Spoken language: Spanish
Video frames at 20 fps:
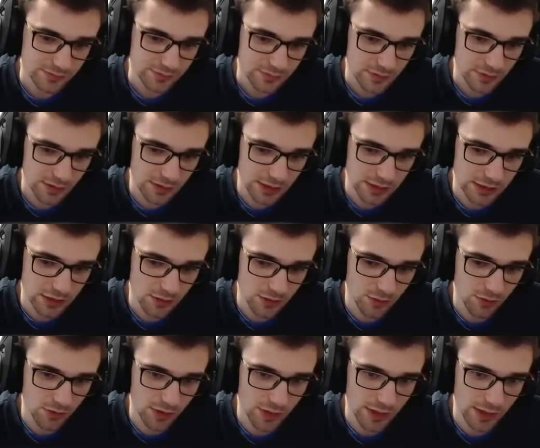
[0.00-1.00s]
Mientras que no
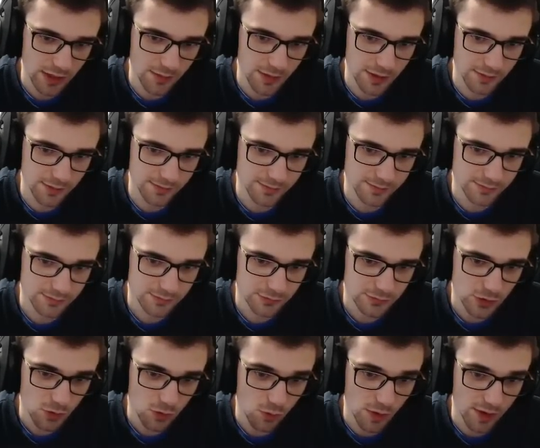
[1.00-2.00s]
me juegue Debris,
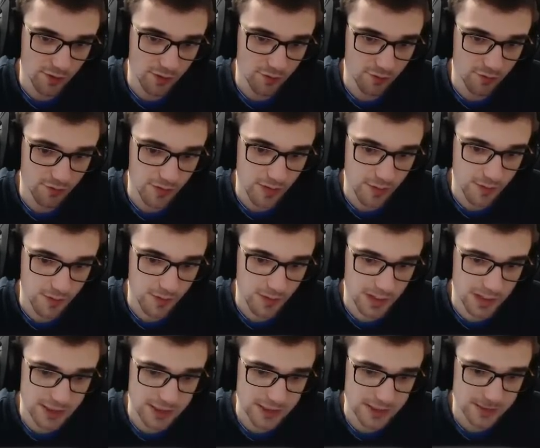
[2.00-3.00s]
Wave, de
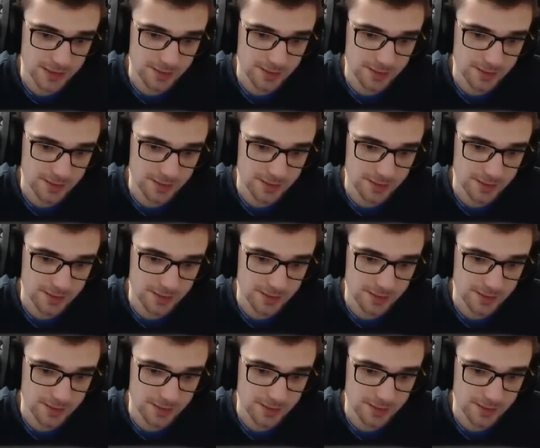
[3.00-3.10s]
primeras.